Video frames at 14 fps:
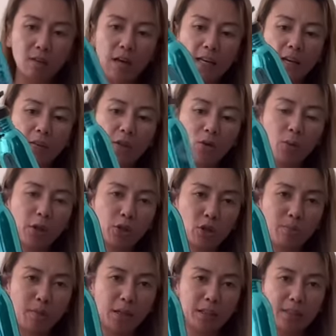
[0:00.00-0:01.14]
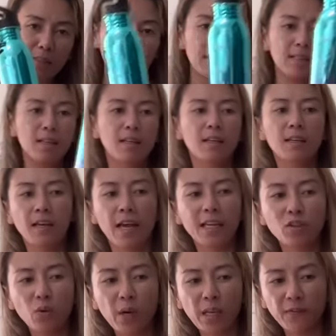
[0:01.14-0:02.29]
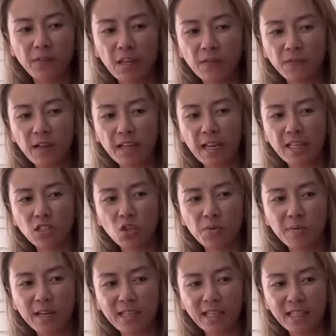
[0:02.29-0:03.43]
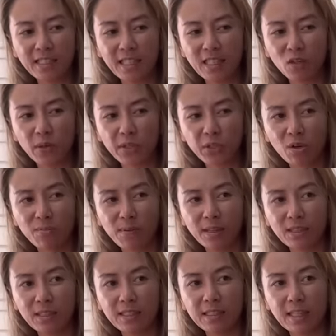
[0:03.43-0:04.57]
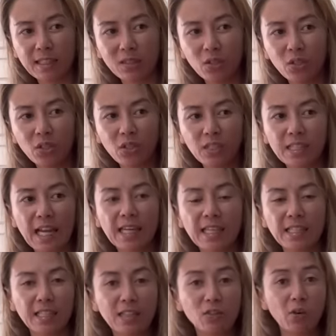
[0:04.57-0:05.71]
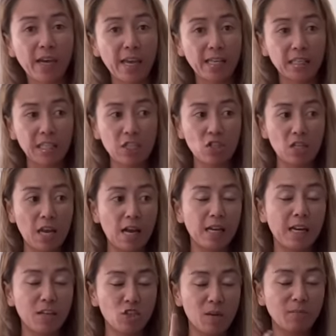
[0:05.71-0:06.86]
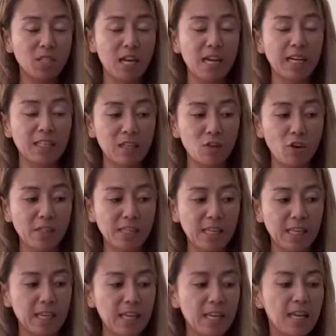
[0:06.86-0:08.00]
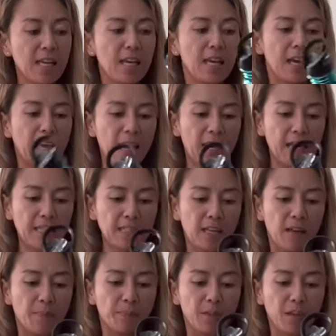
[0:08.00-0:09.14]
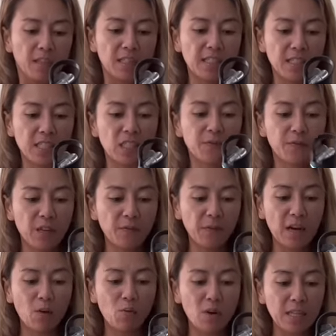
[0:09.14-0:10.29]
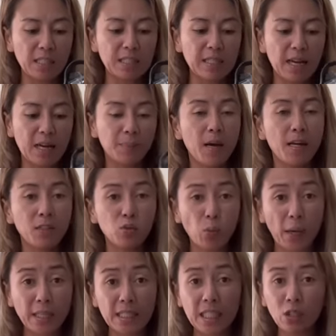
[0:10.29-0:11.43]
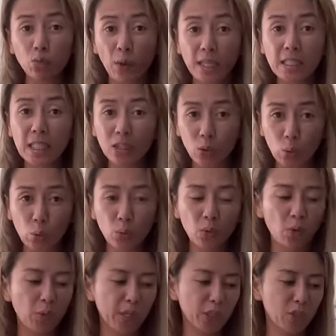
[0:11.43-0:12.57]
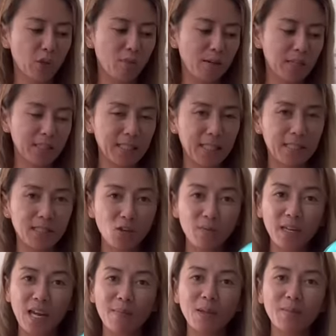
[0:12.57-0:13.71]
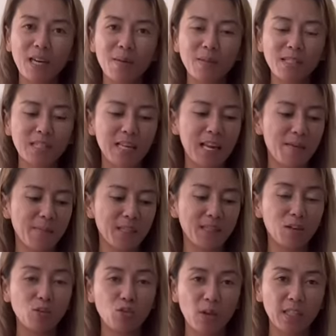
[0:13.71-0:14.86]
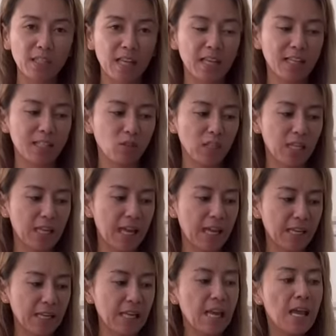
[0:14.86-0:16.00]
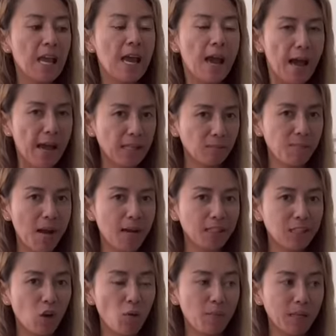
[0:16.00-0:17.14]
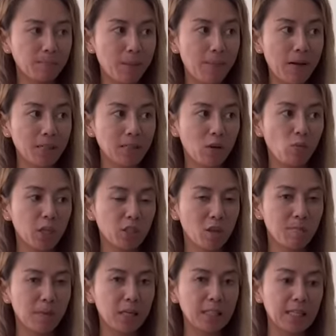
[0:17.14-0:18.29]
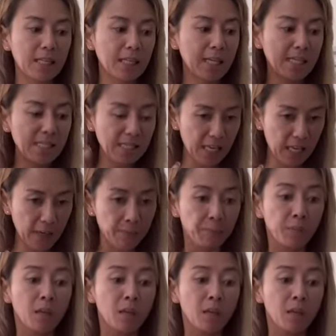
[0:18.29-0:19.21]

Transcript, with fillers: another water bottle. Eto ay FIFA guys. Sobrang ganda ng water bottle na to. Galing din to kay, Ati, uh, kay Jem tsaka kay T. Rosalie. And This is FIFA World Cup 2022 water bottle. So maraming maraming salamat. Nagustuhan talaga to ni Kahil. At bakit ako magpapak ng water bottle? Kasi